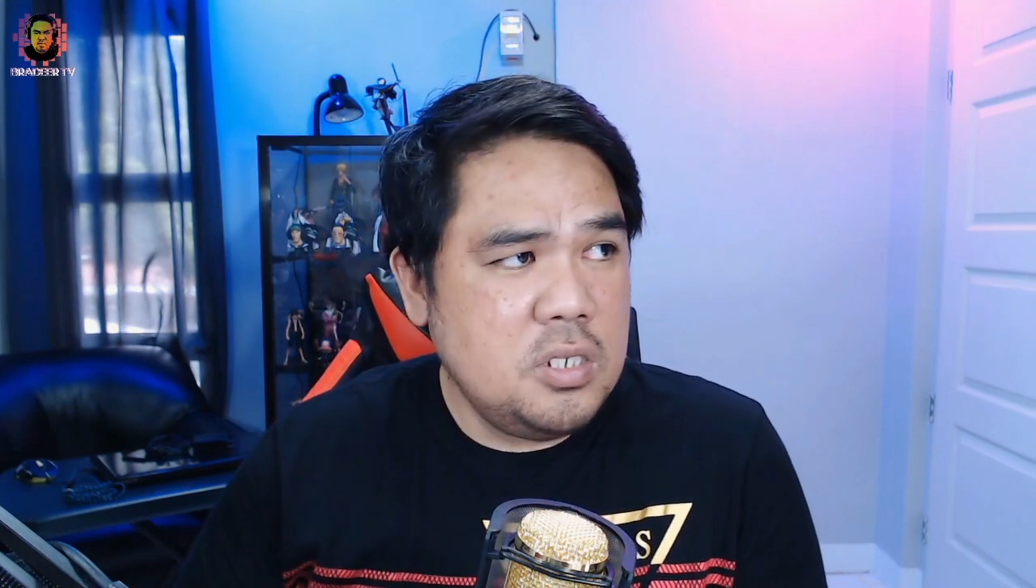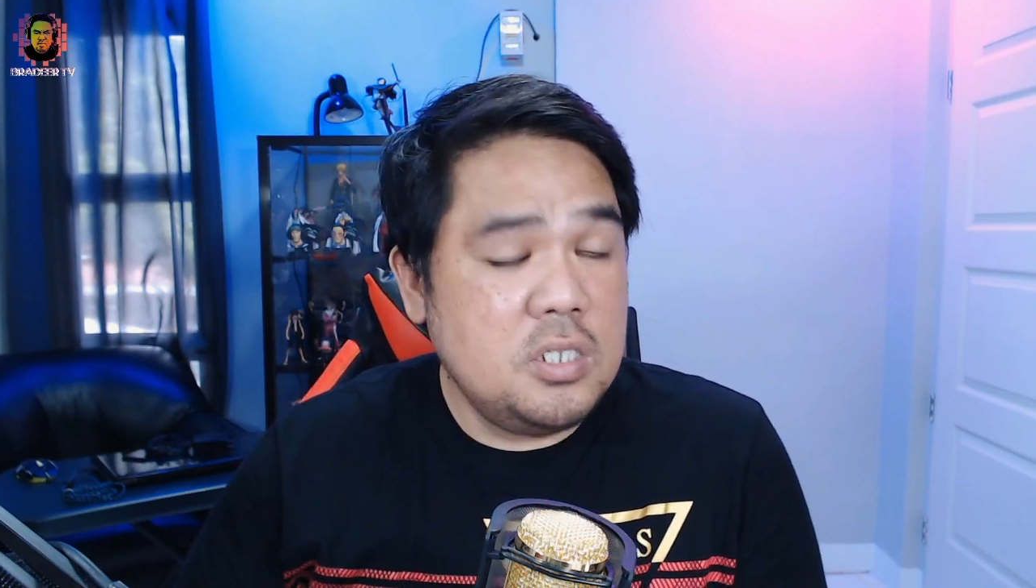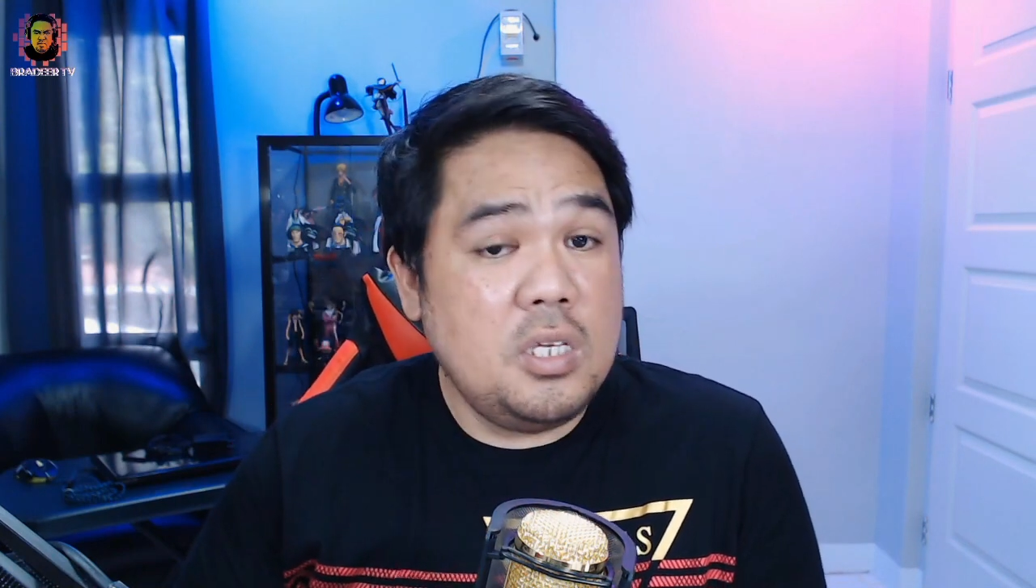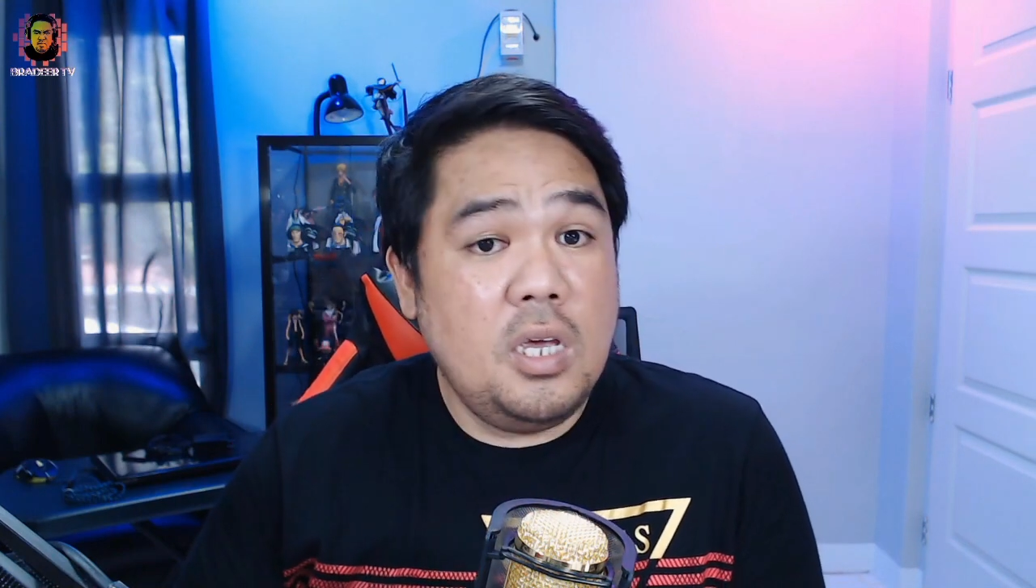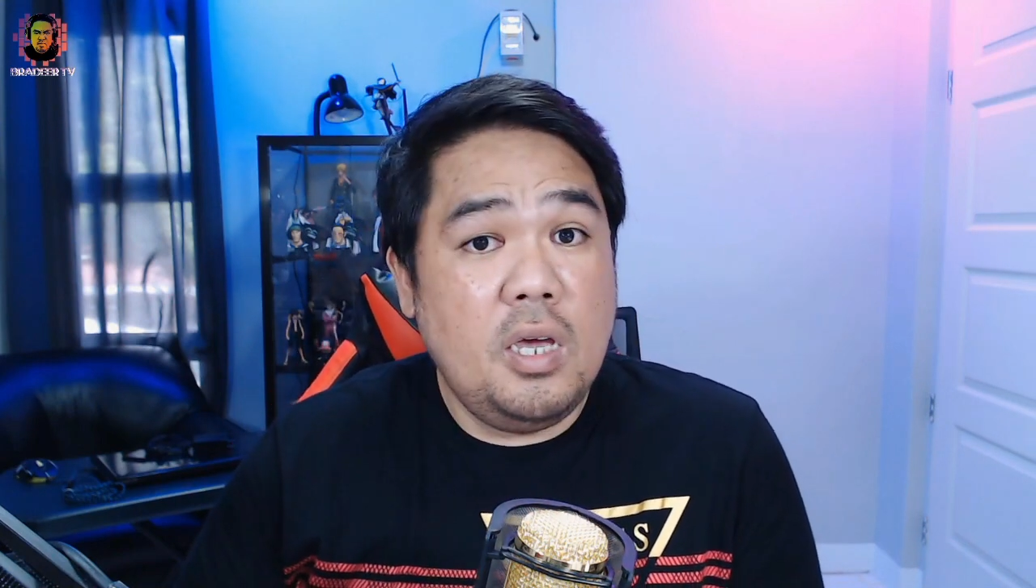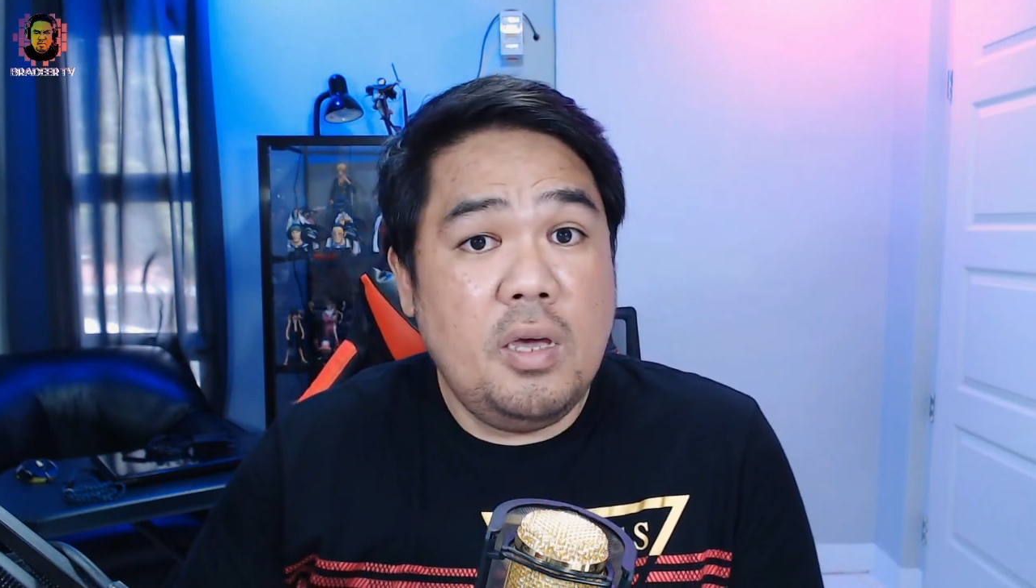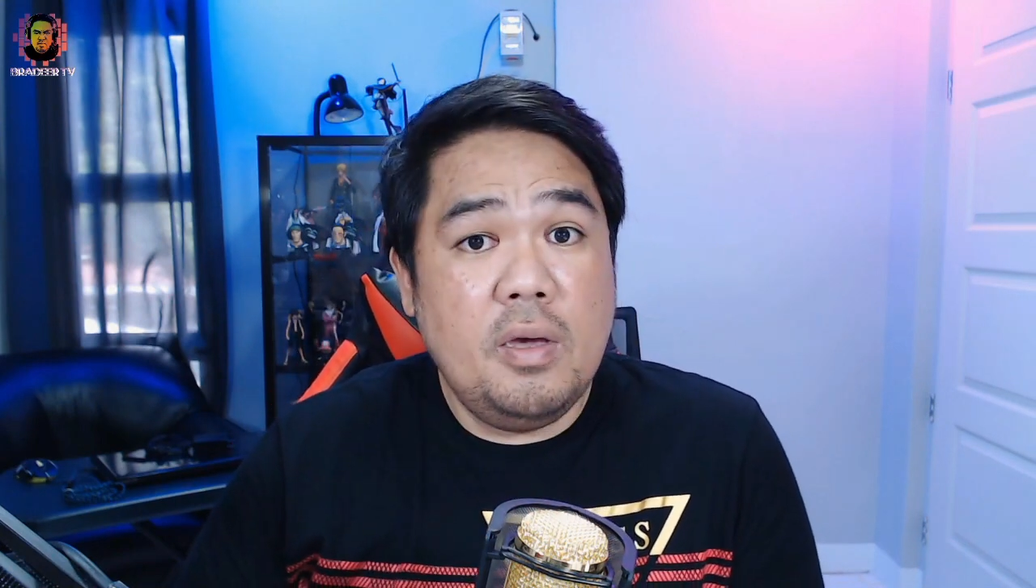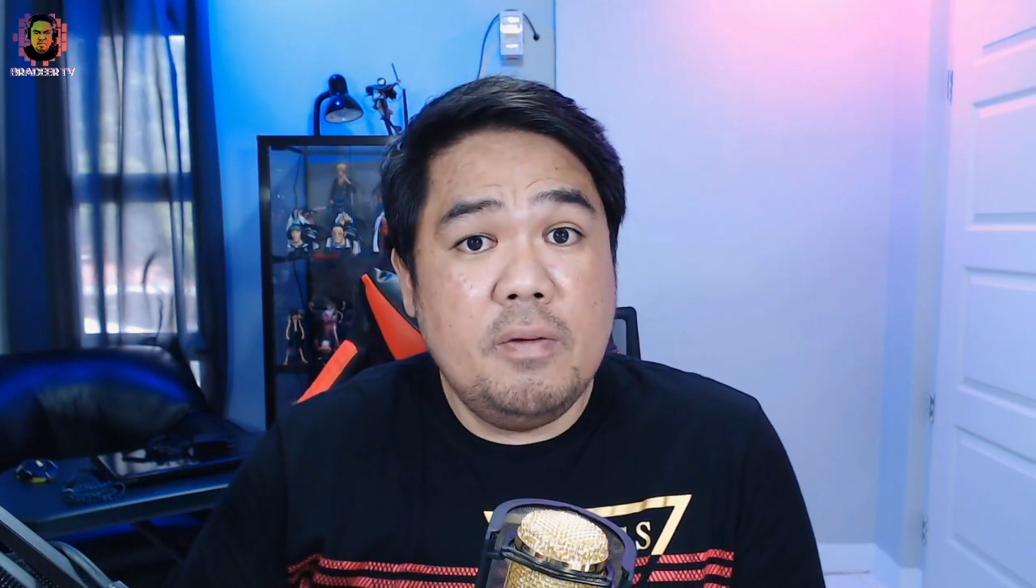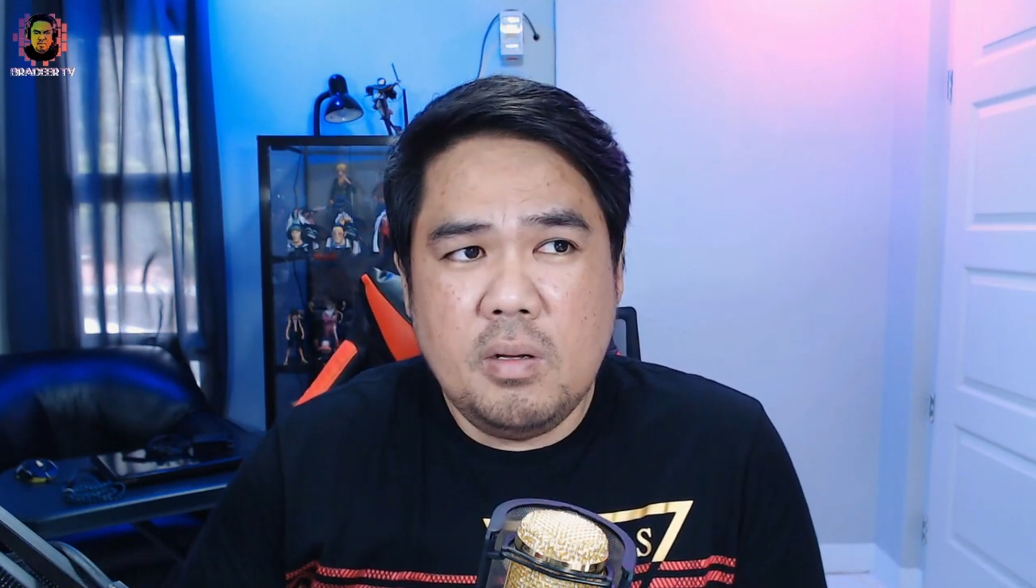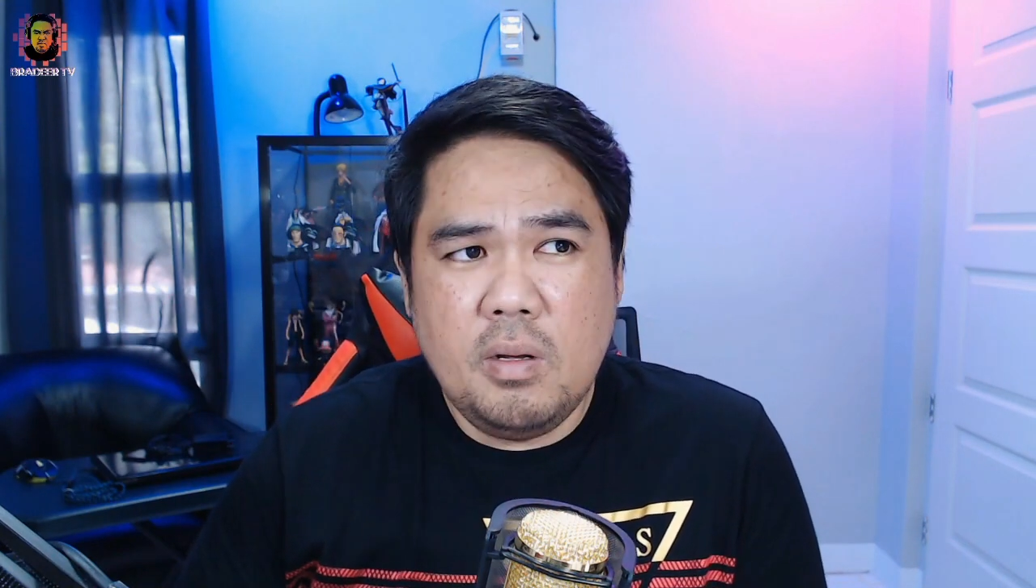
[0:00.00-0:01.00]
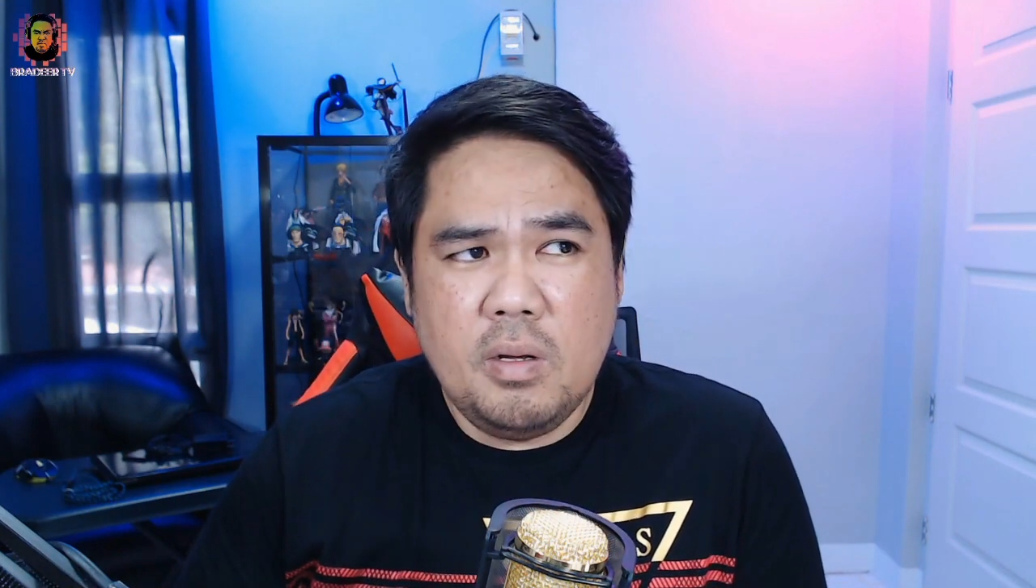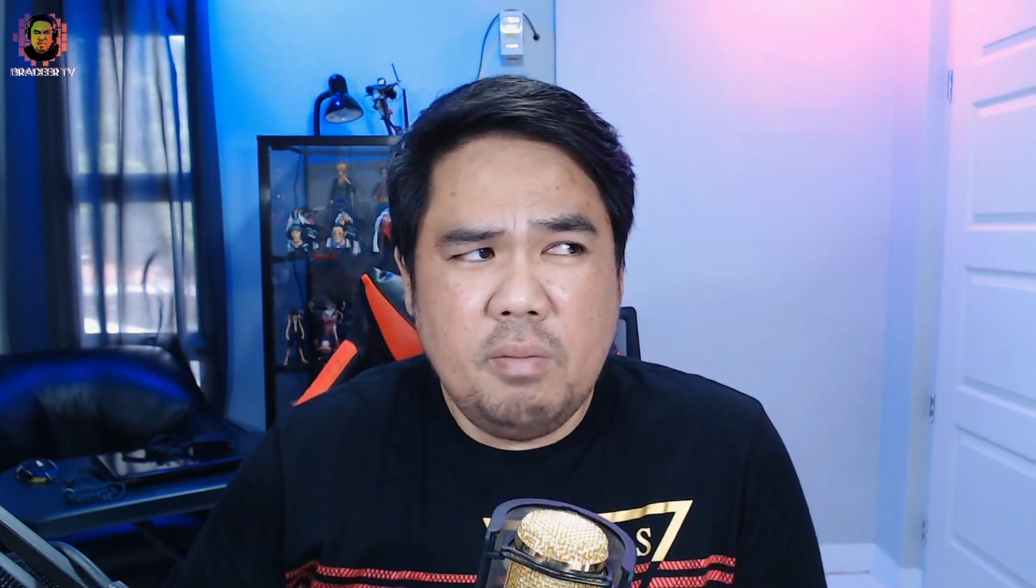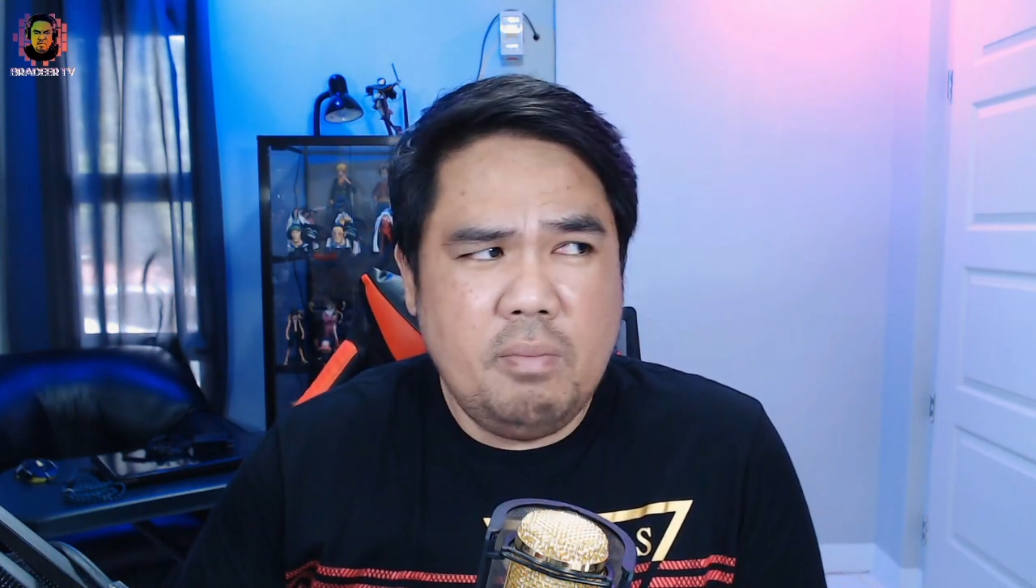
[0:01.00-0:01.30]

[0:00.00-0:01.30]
kasi uh,